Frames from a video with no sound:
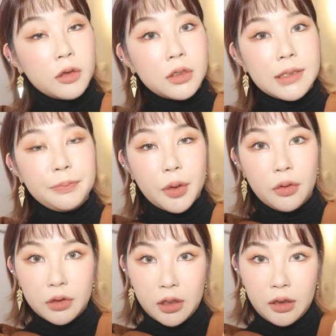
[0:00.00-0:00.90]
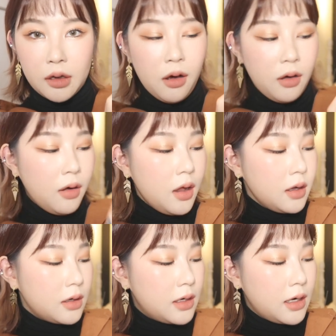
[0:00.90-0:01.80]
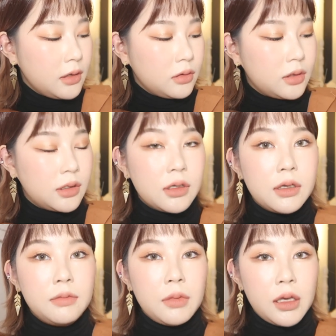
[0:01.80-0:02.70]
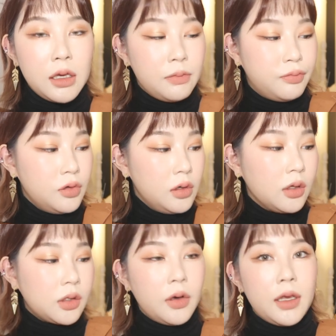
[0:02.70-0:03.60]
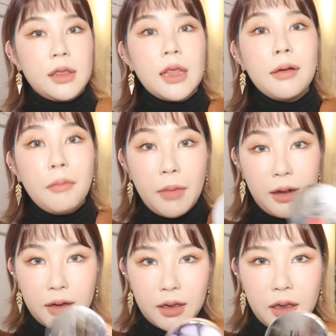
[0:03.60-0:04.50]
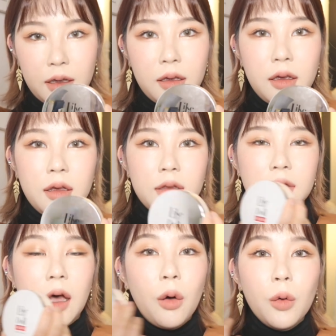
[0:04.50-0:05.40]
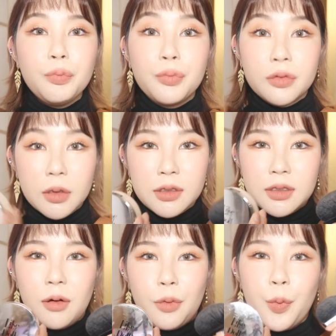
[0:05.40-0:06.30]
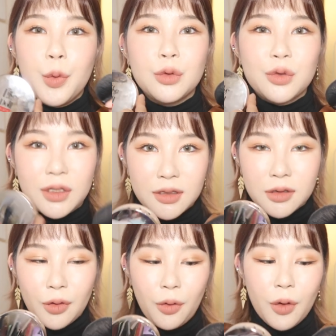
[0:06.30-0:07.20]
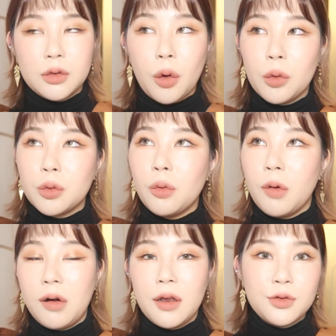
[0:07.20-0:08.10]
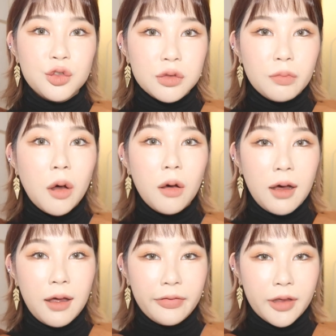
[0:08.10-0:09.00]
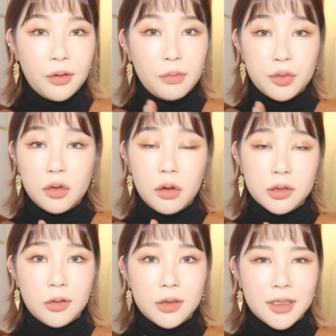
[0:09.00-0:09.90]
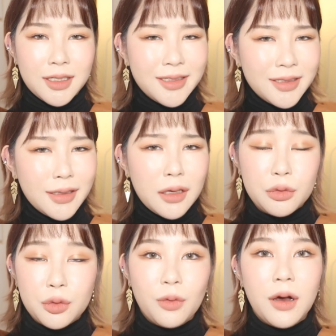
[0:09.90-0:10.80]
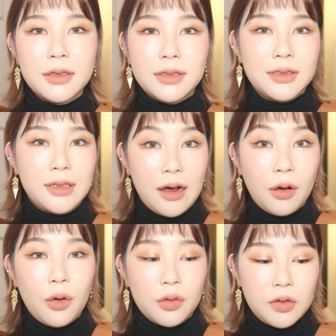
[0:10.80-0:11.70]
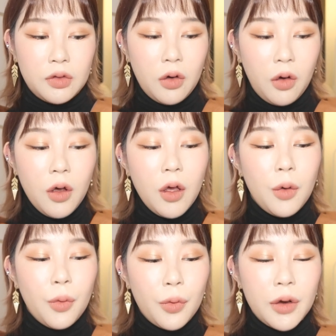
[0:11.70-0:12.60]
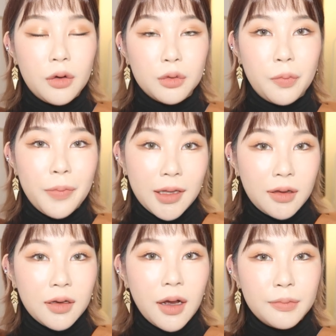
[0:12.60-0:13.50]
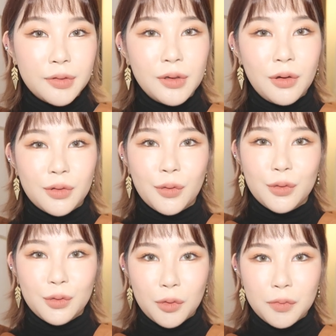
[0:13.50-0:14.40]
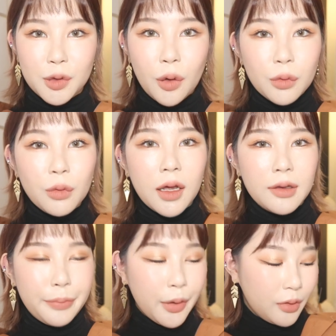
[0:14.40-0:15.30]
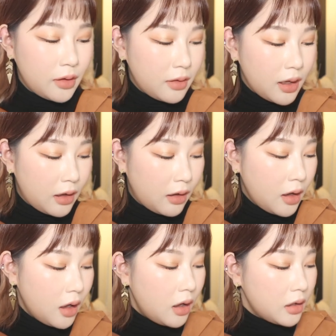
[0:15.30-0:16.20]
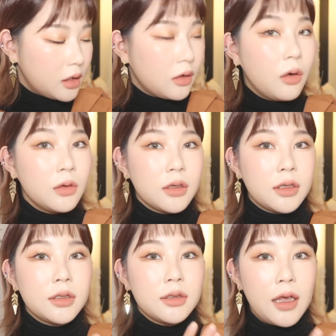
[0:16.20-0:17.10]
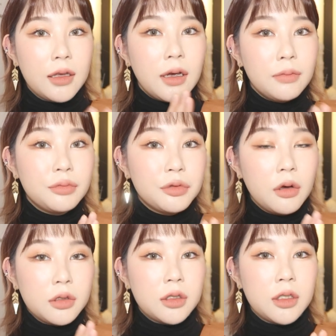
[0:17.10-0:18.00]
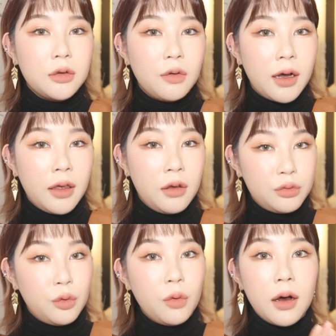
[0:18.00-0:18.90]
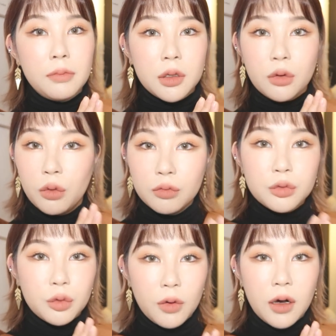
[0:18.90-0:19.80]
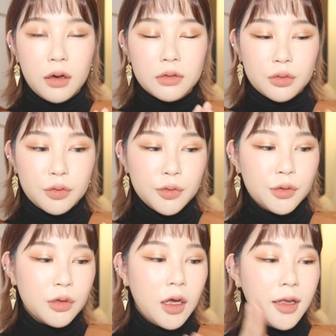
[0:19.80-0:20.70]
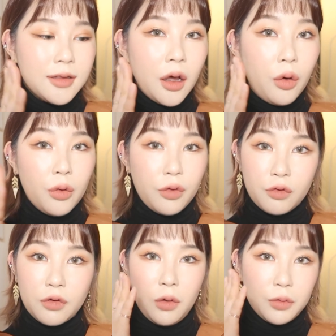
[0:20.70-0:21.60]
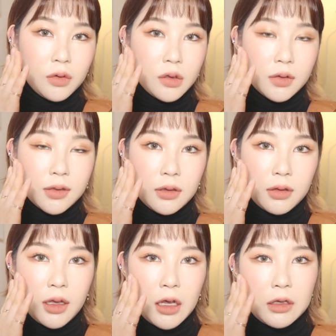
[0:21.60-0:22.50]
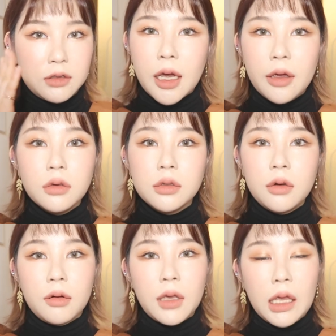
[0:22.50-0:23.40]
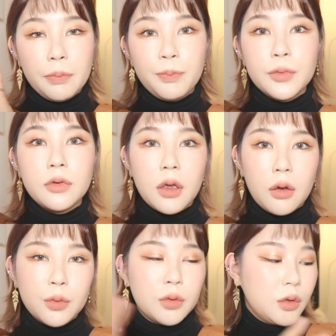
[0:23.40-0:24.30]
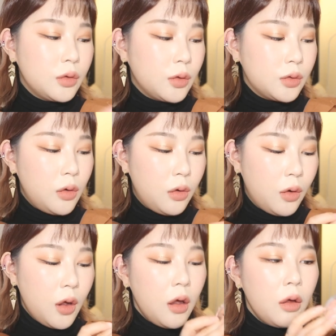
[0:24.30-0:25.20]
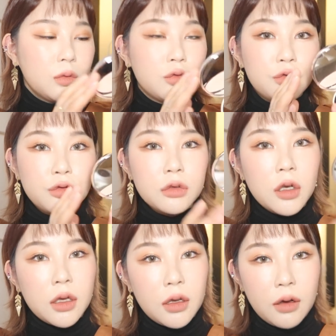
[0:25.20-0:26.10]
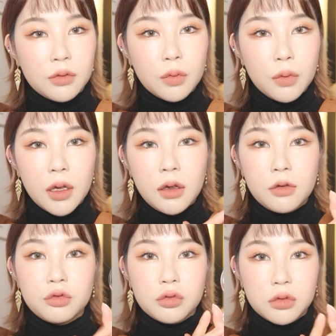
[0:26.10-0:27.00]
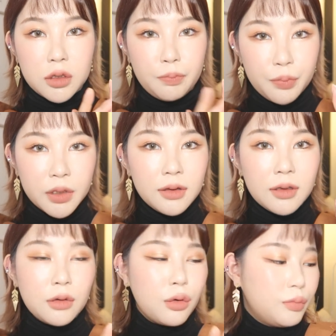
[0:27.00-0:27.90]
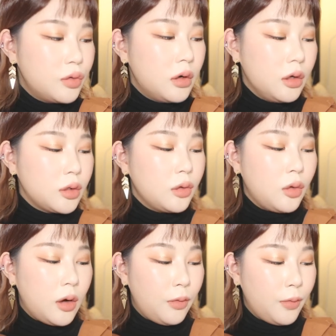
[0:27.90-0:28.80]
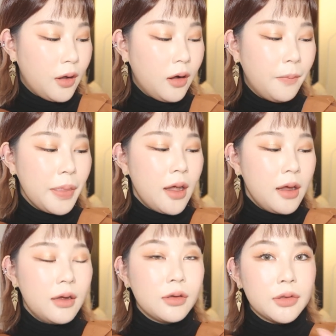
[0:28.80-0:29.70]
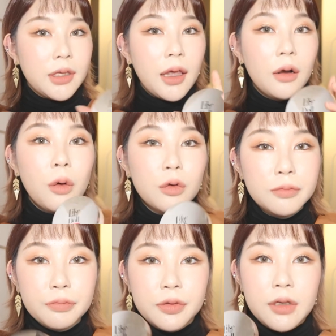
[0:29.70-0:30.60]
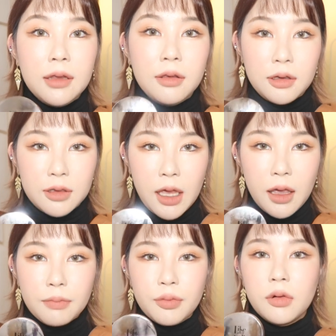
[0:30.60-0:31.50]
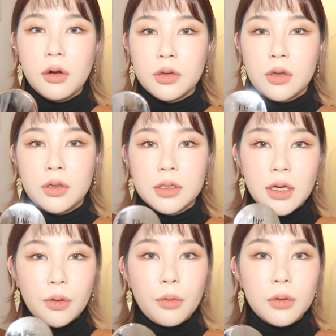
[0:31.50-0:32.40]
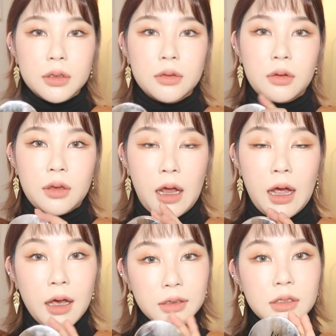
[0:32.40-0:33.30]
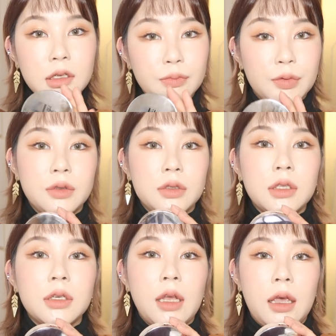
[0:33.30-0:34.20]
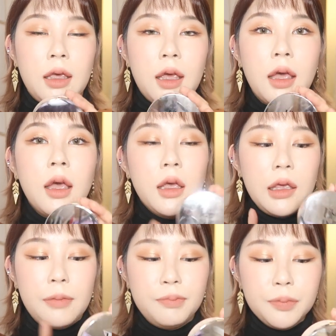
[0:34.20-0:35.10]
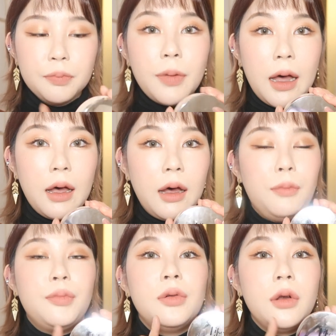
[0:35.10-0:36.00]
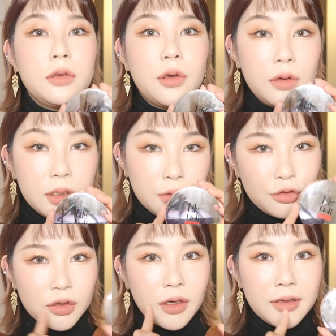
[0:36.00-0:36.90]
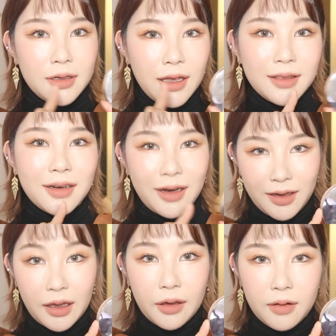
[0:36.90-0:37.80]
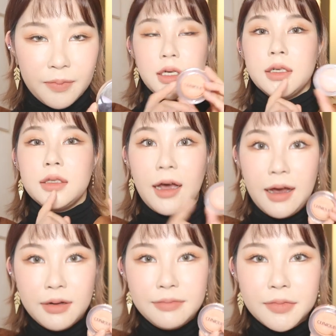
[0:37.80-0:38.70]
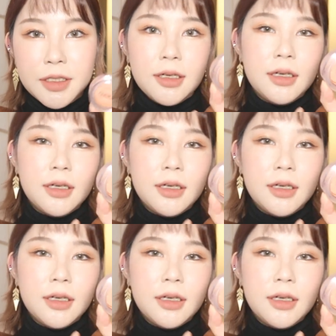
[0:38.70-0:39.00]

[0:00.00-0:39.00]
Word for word: 거친 편이에요. 그래서 지금 이 블러셔에 딱 맞게 나온 브러쉬라고 볼 수 있죠. 저도 원래 쉬머한 그런 블러셔를 크게 좋아하지는 않거든요. 오히려 좀 매트한 블러셔를 조금 선호하는 편인데 이거는 그 내장 브러쉬와의 조합이 너무 좋아가지고 딱 얼굴에 얹었을 때 자연스럽게 예쁘게 얹어져서 누구에게나 소개해주고 싶은 그런 블러셔더라고요. 그래서 새로운 브랜드의 블러셔를 찾고 있었다 하시는 분들에게 이 뿌빠 블러셔를 추천을 해드릴게요. 그 다음